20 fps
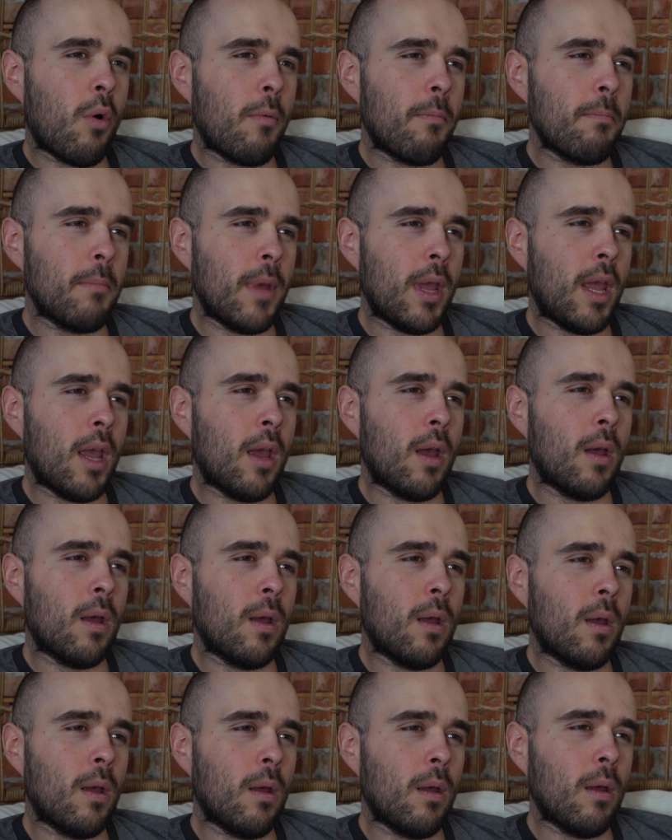Mais
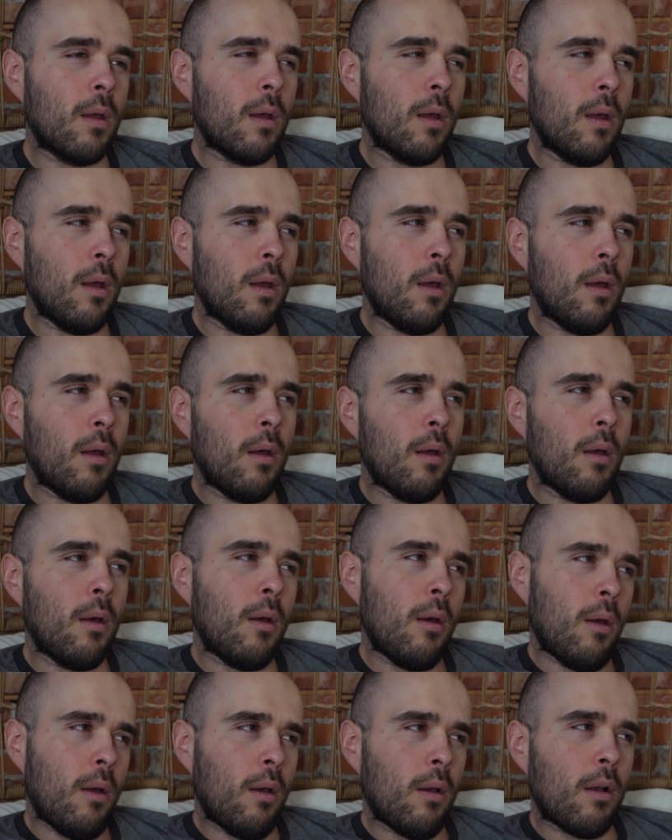euh,
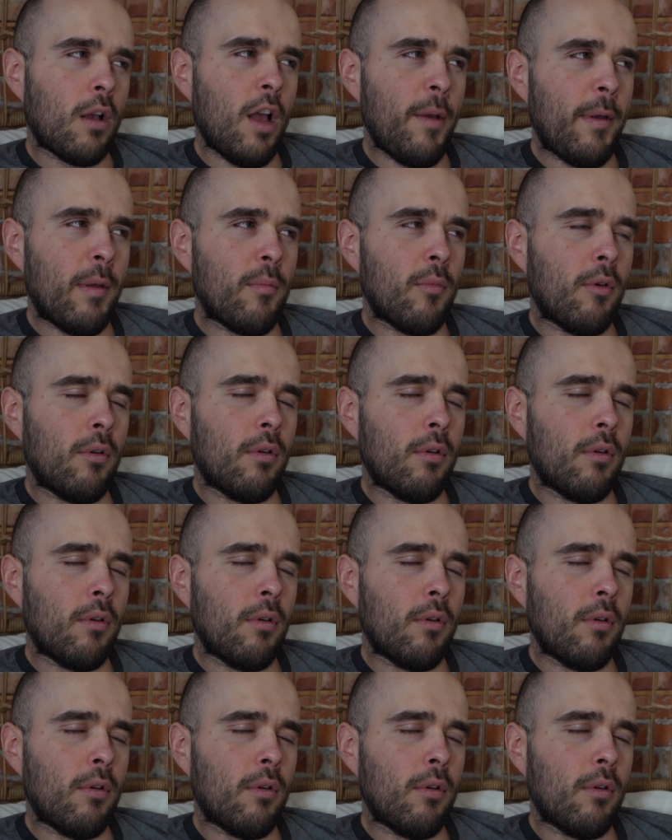quand même,